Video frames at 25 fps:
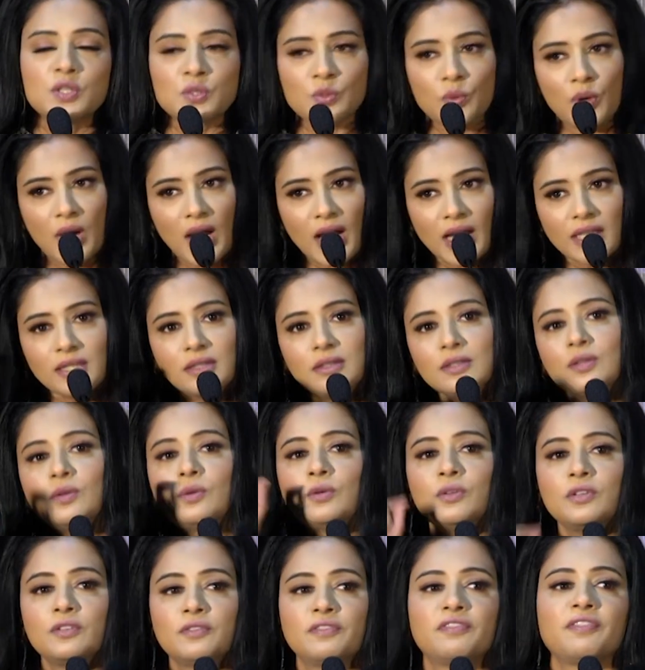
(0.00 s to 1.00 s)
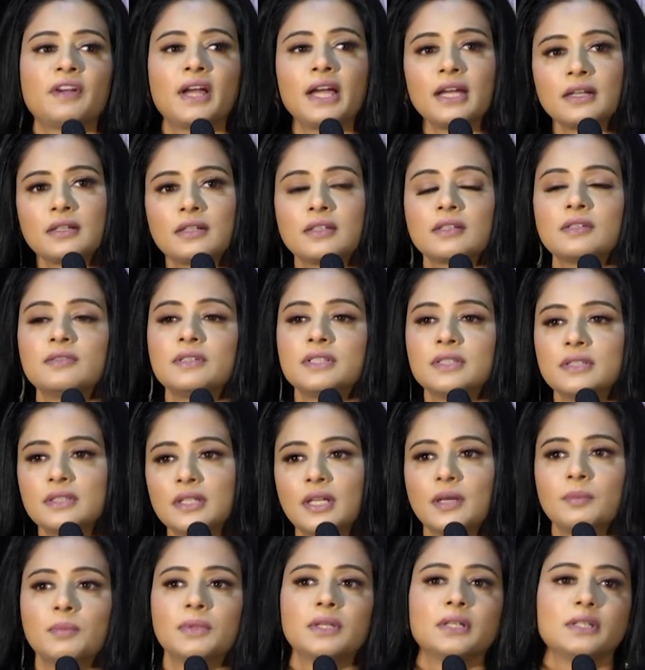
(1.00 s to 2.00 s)
ஸோ அந்த ஒரு ஃபேக்டரை வந்து
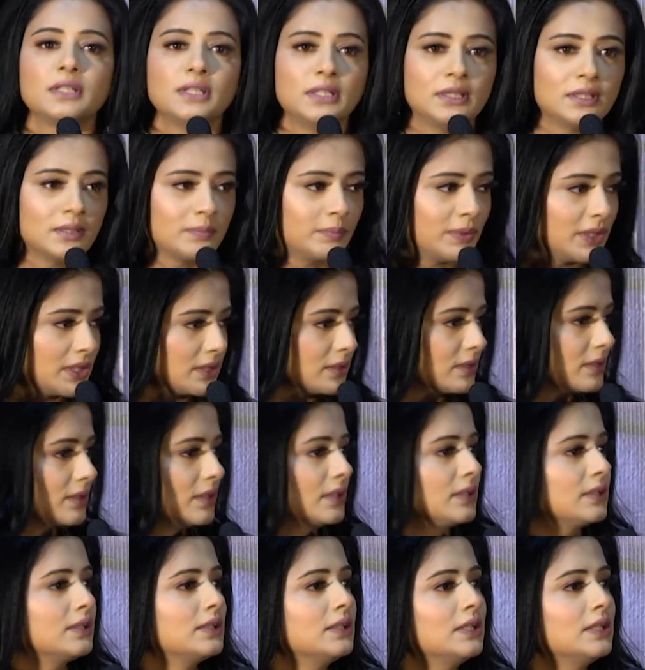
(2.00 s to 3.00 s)
நம்ம இந்த படத்தில்